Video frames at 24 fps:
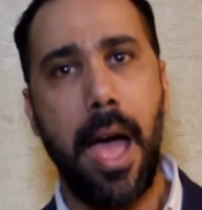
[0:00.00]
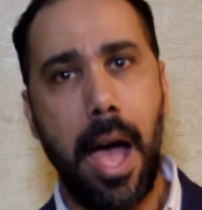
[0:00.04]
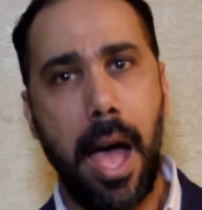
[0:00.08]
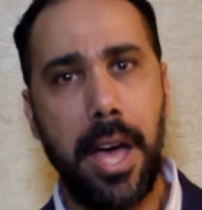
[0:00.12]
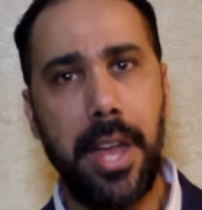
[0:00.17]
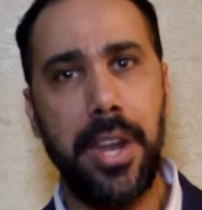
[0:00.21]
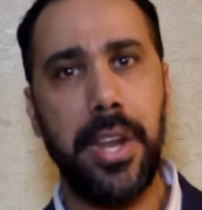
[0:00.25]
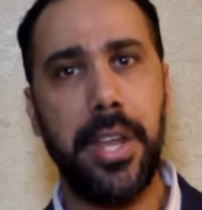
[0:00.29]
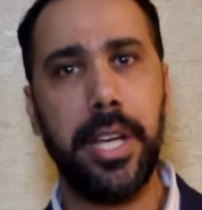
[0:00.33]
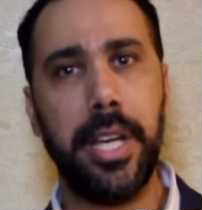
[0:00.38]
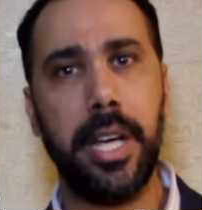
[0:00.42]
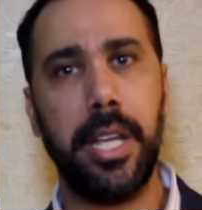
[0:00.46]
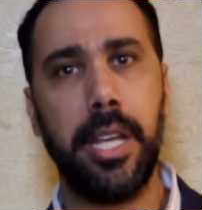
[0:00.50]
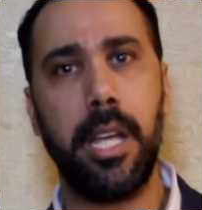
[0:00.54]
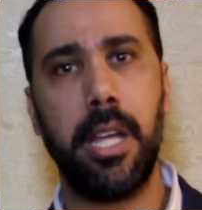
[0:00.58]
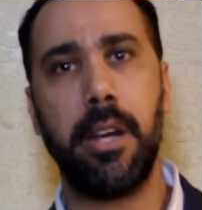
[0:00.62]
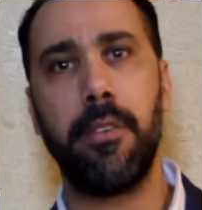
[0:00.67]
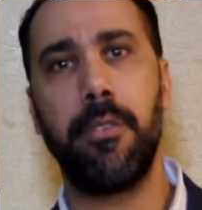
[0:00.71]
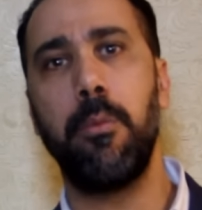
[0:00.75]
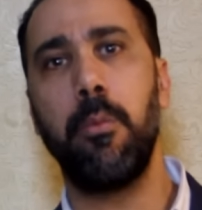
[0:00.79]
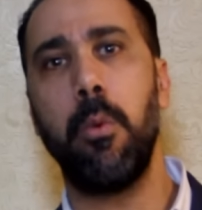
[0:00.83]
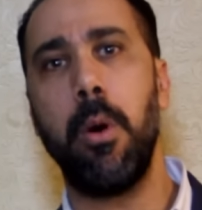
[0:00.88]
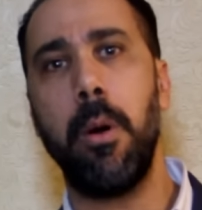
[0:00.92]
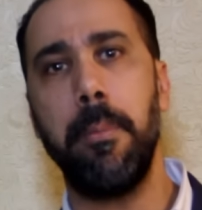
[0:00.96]
أنا
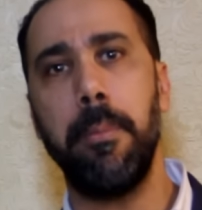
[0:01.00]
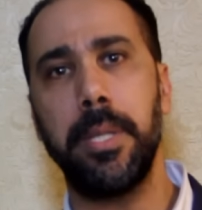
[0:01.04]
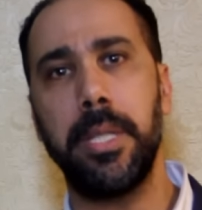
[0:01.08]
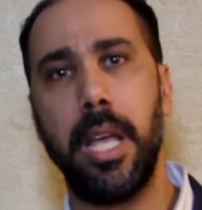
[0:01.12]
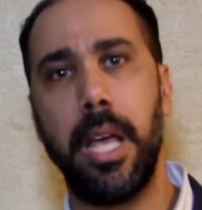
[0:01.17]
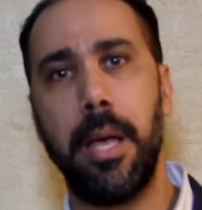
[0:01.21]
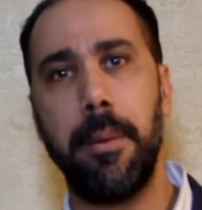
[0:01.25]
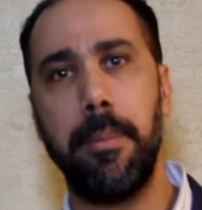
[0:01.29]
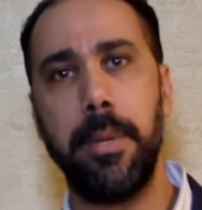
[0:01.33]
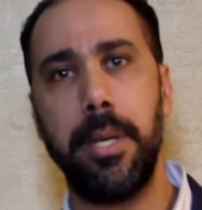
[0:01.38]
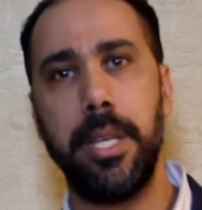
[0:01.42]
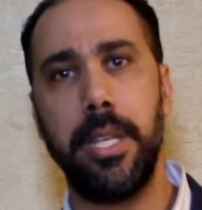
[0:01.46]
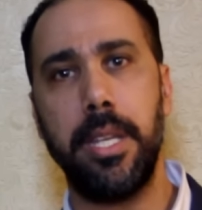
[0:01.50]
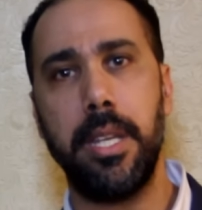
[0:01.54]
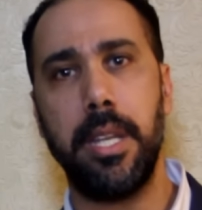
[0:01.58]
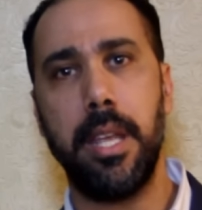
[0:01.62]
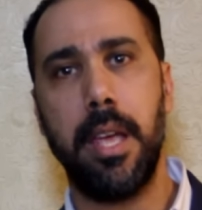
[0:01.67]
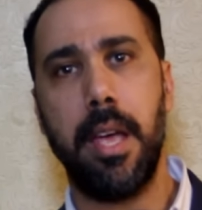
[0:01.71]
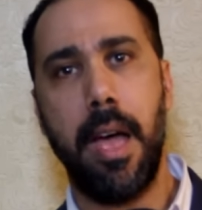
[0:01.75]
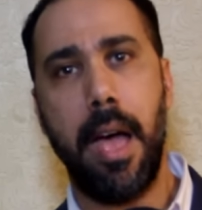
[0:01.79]
كنعرف محمد أمين